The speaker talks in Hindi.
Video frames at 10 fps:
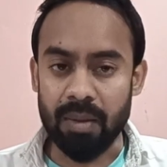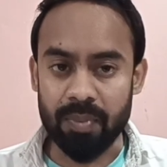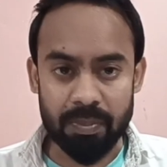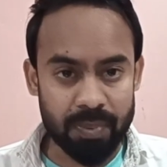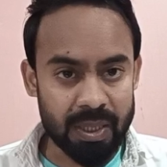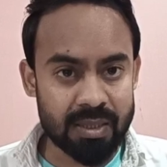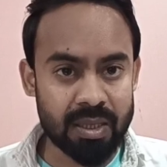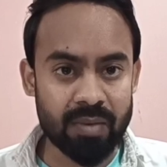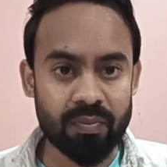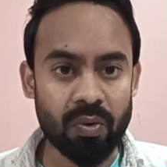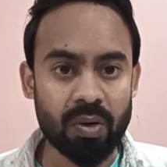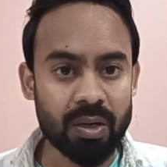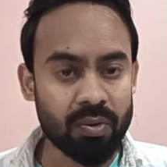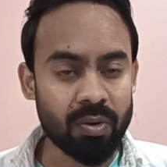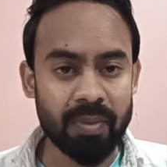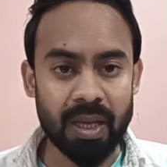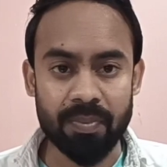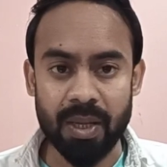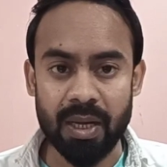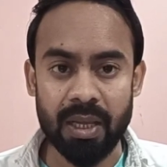आपका पेज है वो कंट्रोल में
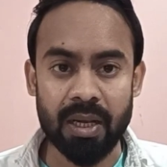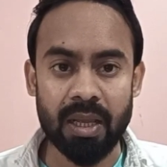आपके नहीं